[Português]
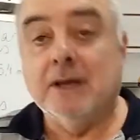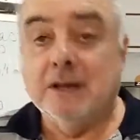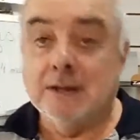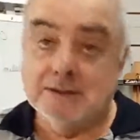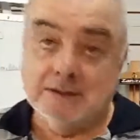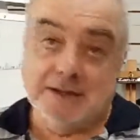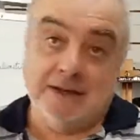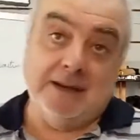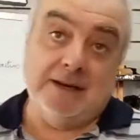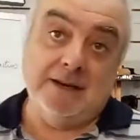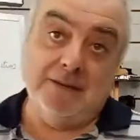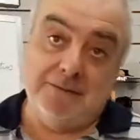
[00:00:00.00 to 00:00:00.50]

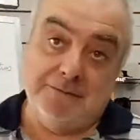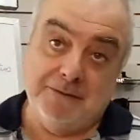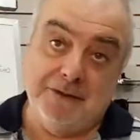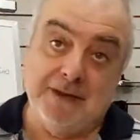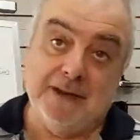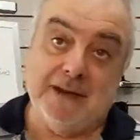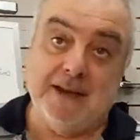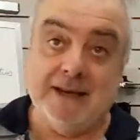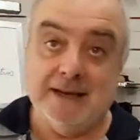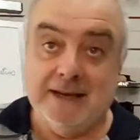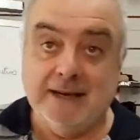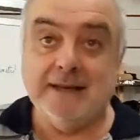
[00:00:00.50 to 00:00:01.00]

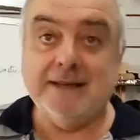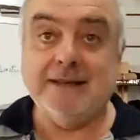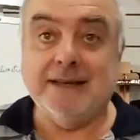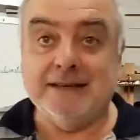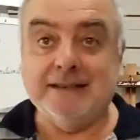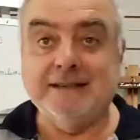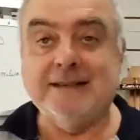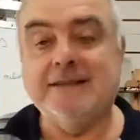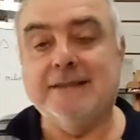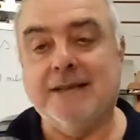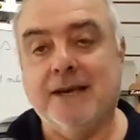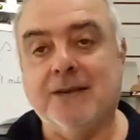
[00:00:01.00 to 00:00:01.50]
significa que ele está
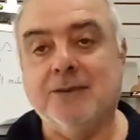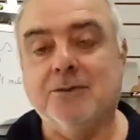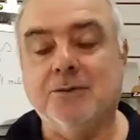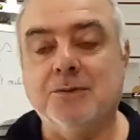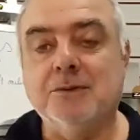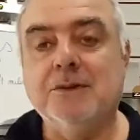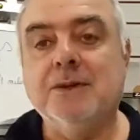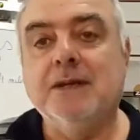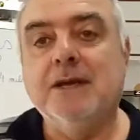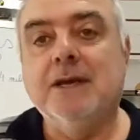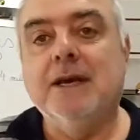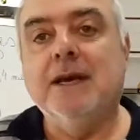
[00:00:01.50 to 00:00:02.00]
dizendo
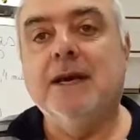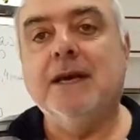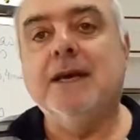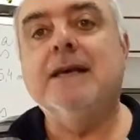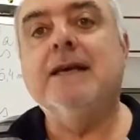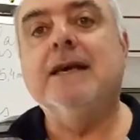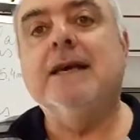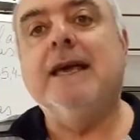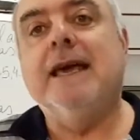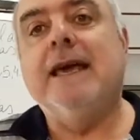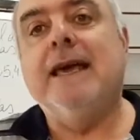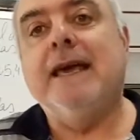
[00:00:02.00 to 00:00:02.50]

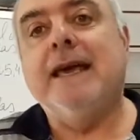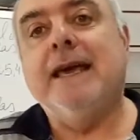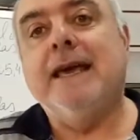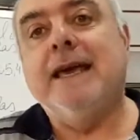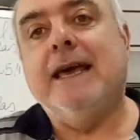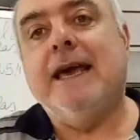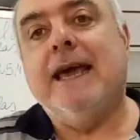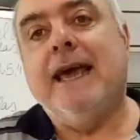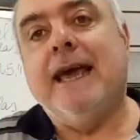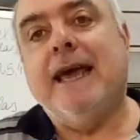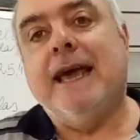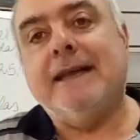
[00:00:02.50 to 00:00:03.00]
que
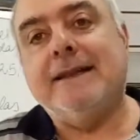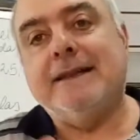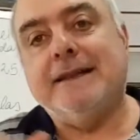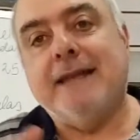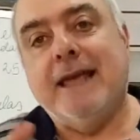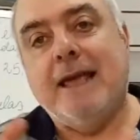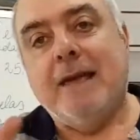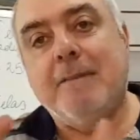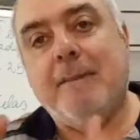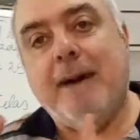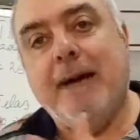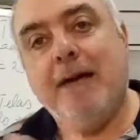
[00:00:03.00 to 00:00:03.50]
é,
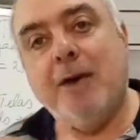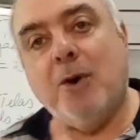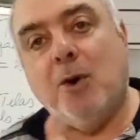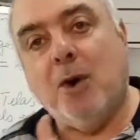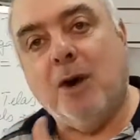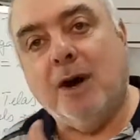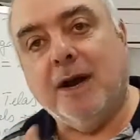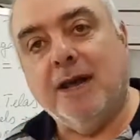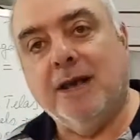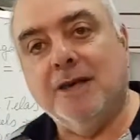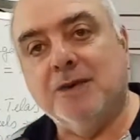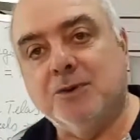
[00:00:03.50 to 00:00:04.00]
tem
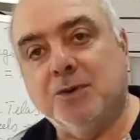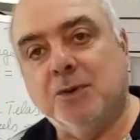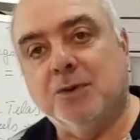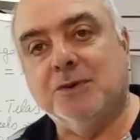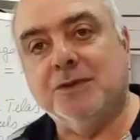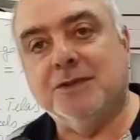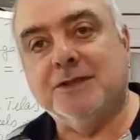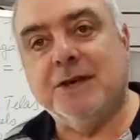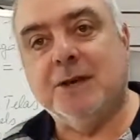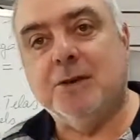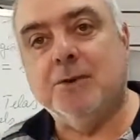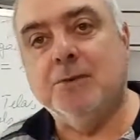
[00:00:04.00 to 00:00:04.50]
maior
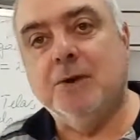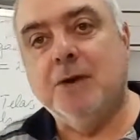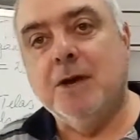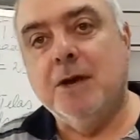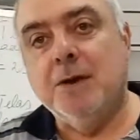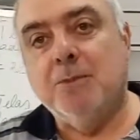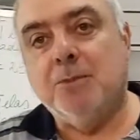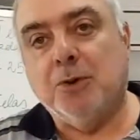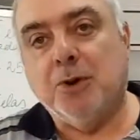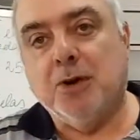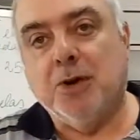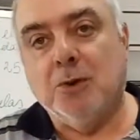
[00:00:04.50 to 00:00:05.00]
resolução
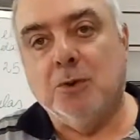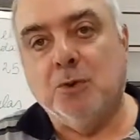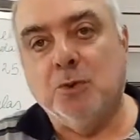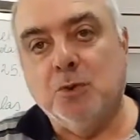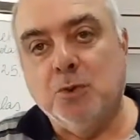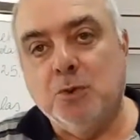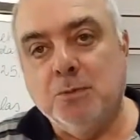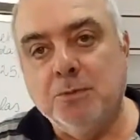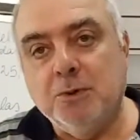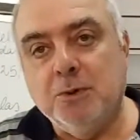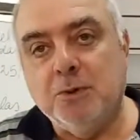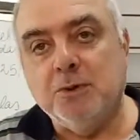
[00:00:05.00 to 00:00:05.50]
porque o
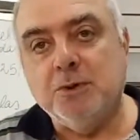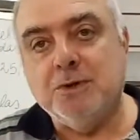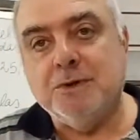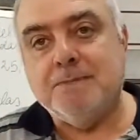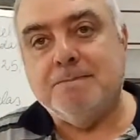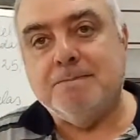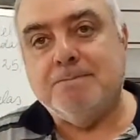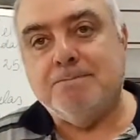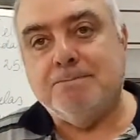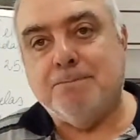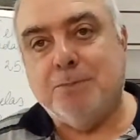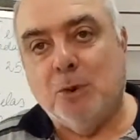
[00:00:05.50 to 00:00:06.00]
número de
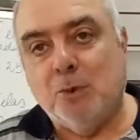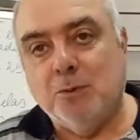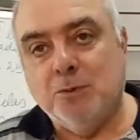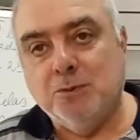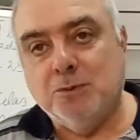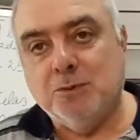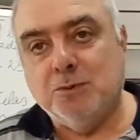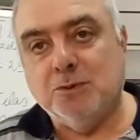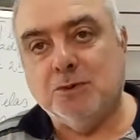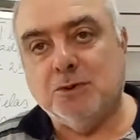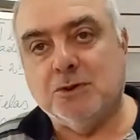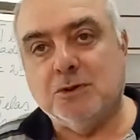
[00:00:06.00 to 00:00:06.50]

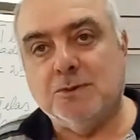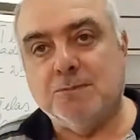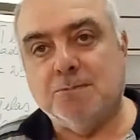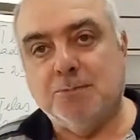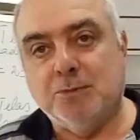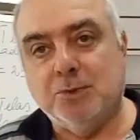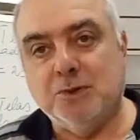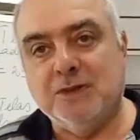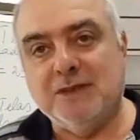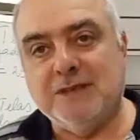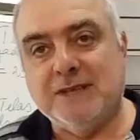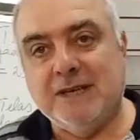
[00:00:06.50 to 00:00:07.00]
pontos
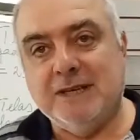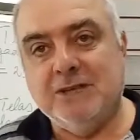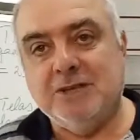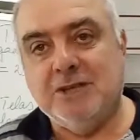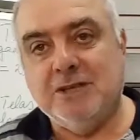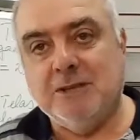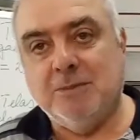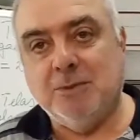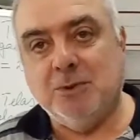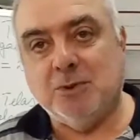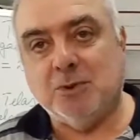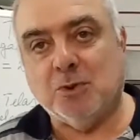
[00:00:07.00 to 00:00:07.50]
por
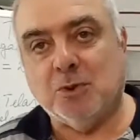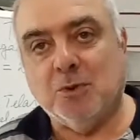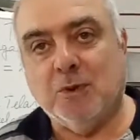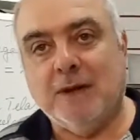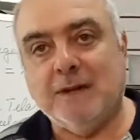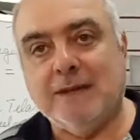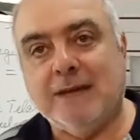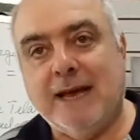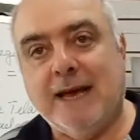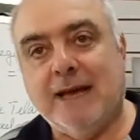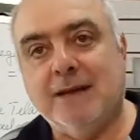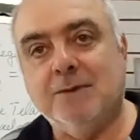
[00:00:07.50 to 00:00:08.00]
centímetro
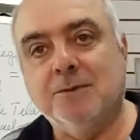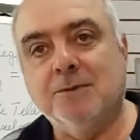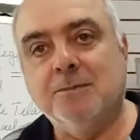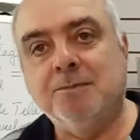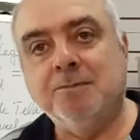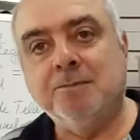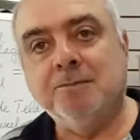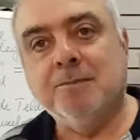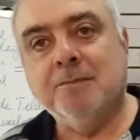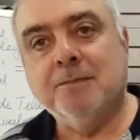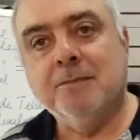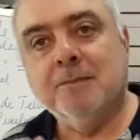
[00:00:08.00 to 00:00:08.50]
quadrado
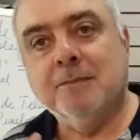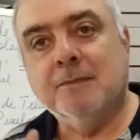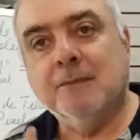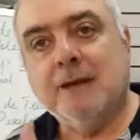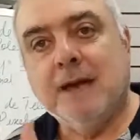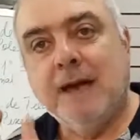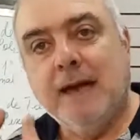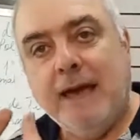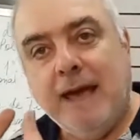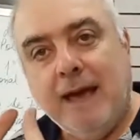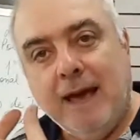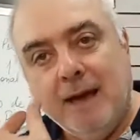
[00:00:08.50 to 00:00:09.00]

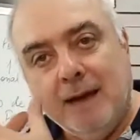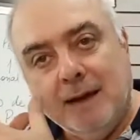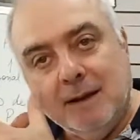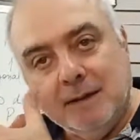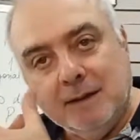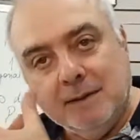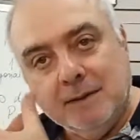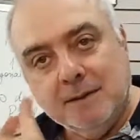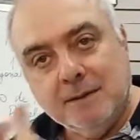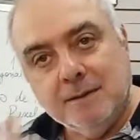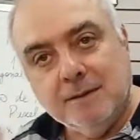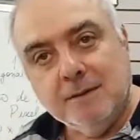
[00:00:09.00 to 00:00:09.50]
é
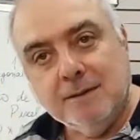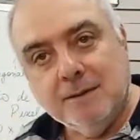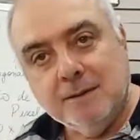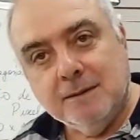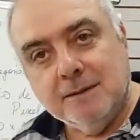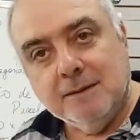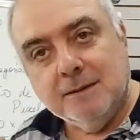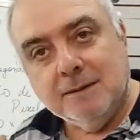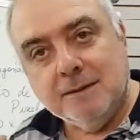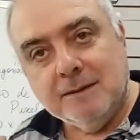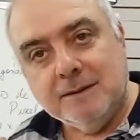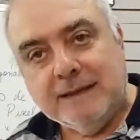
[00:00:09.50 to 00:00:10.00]

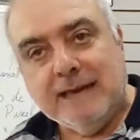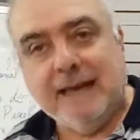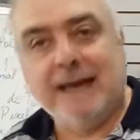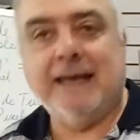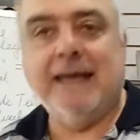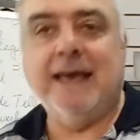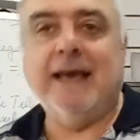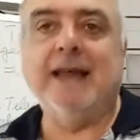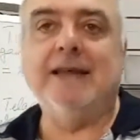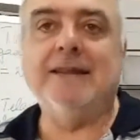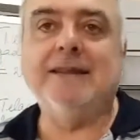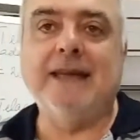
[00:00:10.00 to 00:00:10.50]

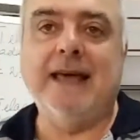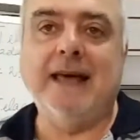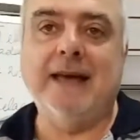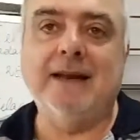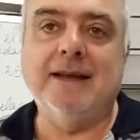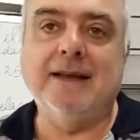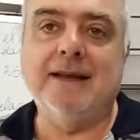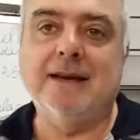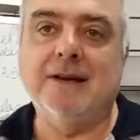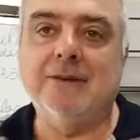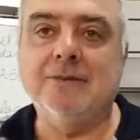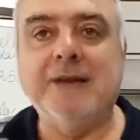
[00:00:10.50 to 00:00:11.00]
daquela
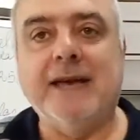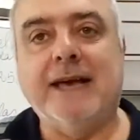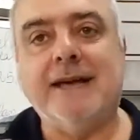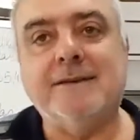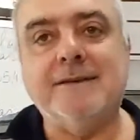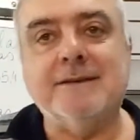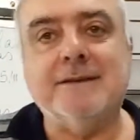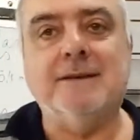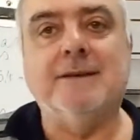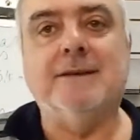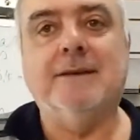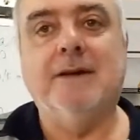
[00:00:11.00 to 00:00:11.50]
tela e não
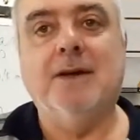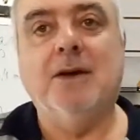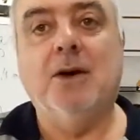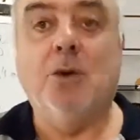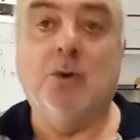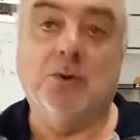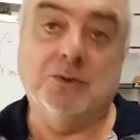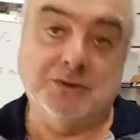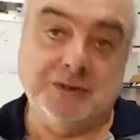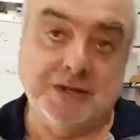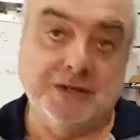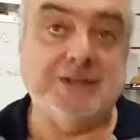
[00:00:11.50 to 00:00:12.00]
desta.
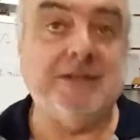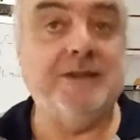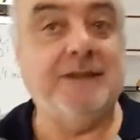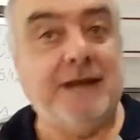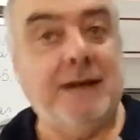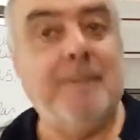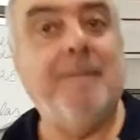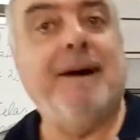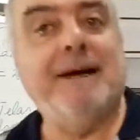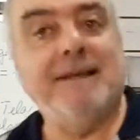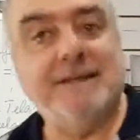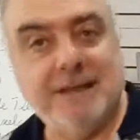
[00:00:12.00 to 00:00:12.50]
Ou seja,
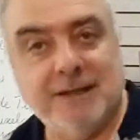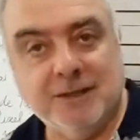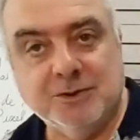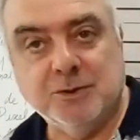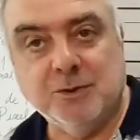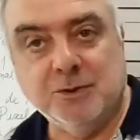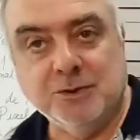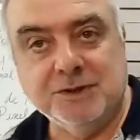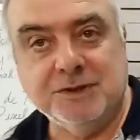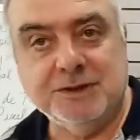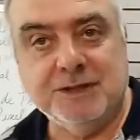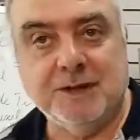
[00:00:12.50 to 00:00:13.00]
tem mais
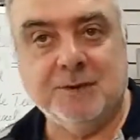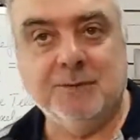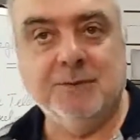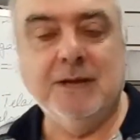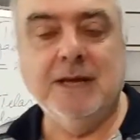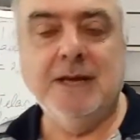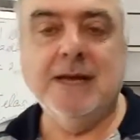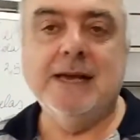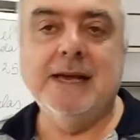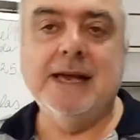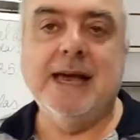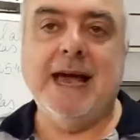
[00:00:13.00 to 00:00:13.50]
resolução
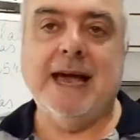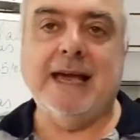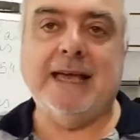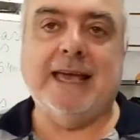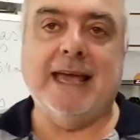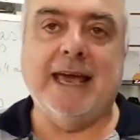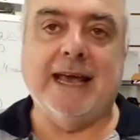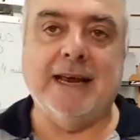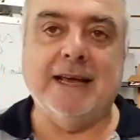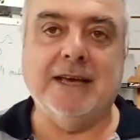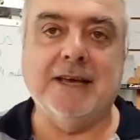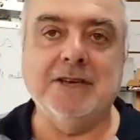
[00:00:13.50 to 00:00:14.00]

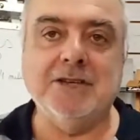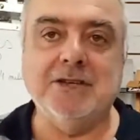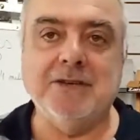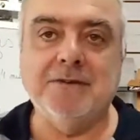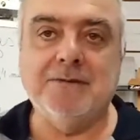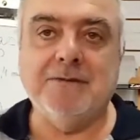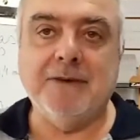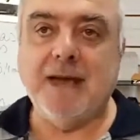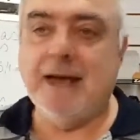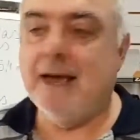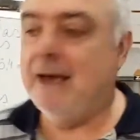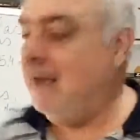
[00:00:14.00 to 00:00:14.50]
aquela que
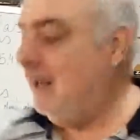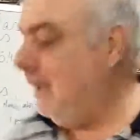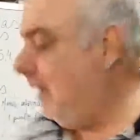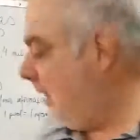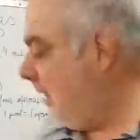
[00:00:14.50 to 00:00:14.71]
tiver